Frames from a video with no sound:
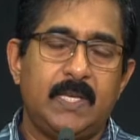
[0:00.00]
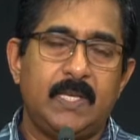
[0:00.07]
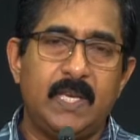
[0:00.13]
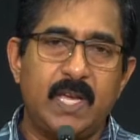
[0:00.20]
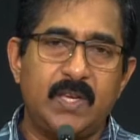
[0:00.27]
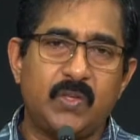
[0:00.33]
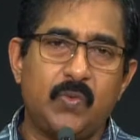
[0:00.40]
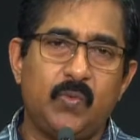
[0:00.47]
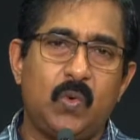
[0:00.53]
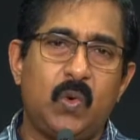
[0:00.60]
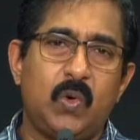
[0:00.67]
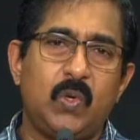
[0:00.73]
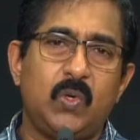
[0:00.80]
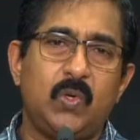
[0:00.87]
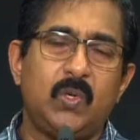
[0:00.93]

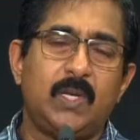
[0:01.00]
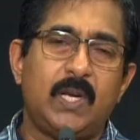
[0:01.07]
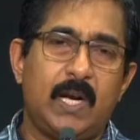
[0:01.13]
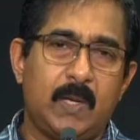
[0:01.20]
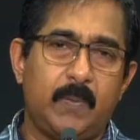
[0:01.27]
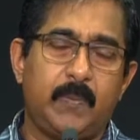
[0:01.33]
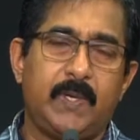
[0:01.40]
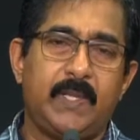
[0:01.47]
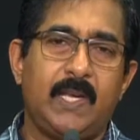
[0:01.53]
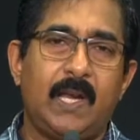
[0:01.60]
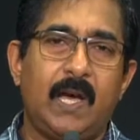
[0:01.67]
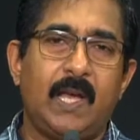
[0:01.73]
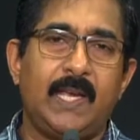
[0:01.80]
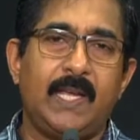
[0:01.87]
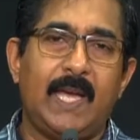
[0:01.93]
இயேசுவோடு
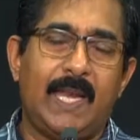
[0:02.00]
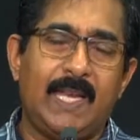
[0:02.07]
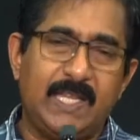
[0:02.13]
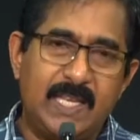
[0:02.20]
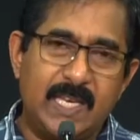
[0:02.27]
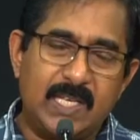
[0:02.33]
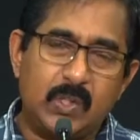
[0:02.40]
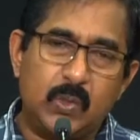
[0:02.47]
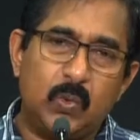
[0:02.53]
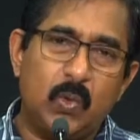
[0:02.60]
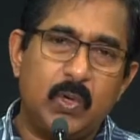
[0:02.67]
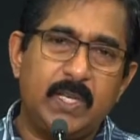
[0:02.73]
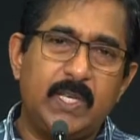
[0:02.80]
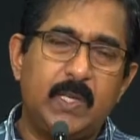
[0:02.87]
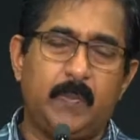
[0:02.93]
நடப்பதினாலே அல்லது
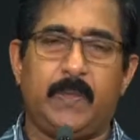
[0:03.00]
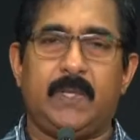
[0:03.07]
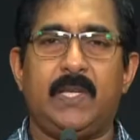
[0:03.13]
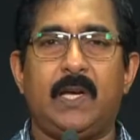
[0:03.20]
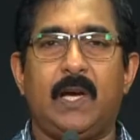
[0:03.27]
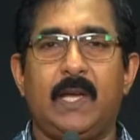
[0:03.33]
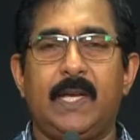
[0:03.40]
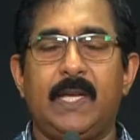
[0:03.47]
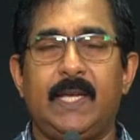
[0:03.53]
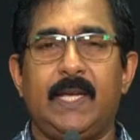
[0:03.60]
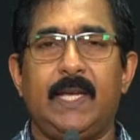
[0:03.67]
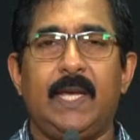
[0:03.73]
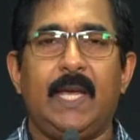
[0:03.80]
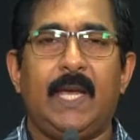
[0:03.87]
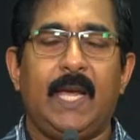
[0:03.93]
இயேசுவோடு இருப்பதினாலே
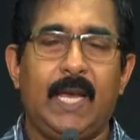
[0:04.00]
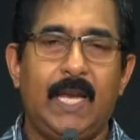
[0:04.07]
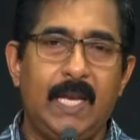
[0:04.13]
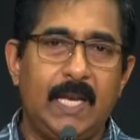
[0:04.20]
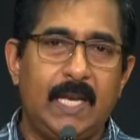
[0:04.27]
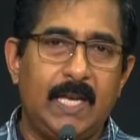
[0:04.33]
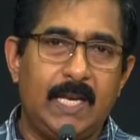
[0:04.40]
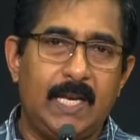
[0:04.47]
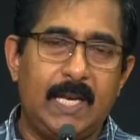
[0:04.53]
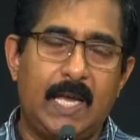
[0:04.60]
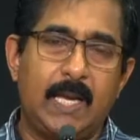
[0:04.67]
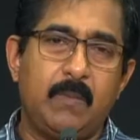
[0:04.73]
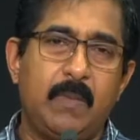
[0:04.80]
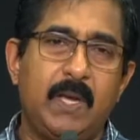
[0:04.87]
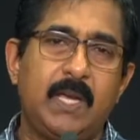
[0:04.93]
என்ன
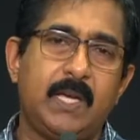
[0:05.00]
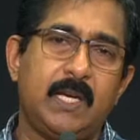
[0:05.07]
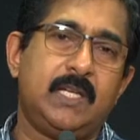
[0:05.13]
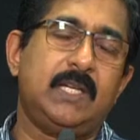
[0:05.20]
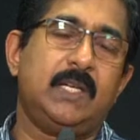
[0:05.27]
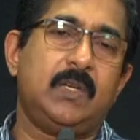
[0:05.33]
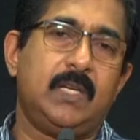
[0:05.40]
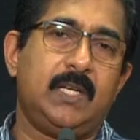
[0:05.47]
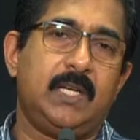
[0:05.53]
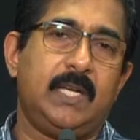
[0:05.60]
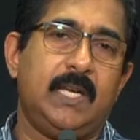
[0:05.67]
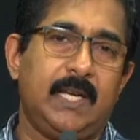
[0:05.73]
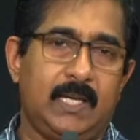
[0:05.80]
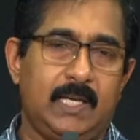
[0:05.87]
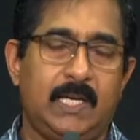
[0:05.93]
நன்மை என்று
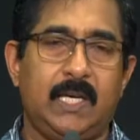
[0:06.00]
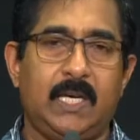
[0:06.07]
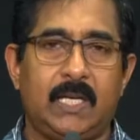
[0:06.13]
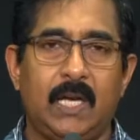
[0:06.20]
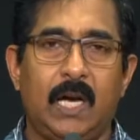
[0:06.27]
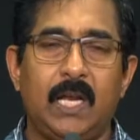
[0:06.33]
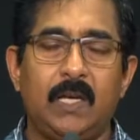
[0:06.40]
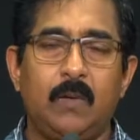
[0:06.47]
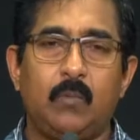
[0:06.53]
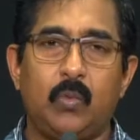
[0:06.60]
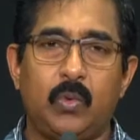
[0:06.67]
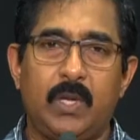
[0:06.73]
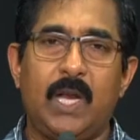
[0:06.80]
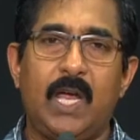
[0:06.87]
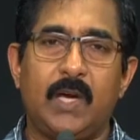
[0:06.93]
நீங்கள் கேட்டால்
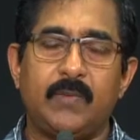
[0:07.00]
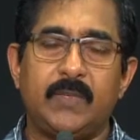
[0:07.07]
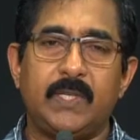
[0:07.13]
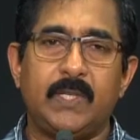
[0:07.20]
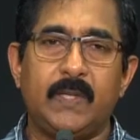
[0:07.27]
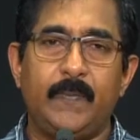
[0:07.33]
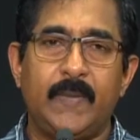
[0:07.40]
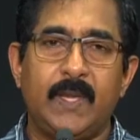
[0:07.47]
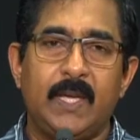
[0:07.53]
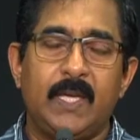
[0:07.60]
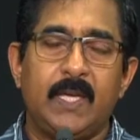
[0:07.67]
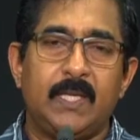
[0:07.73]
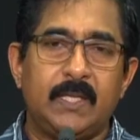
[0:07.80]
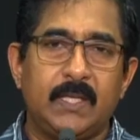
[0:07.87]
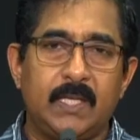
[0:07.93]
முதலாவது
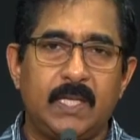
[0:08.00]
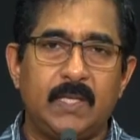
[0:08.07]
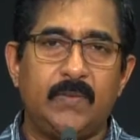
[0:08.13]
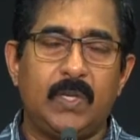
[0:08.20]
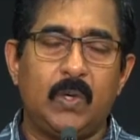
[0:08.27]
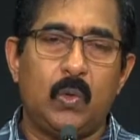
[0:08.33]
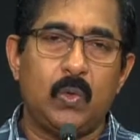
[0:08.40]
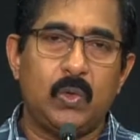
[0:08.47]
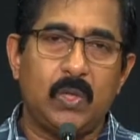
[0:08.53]
தேவனோடு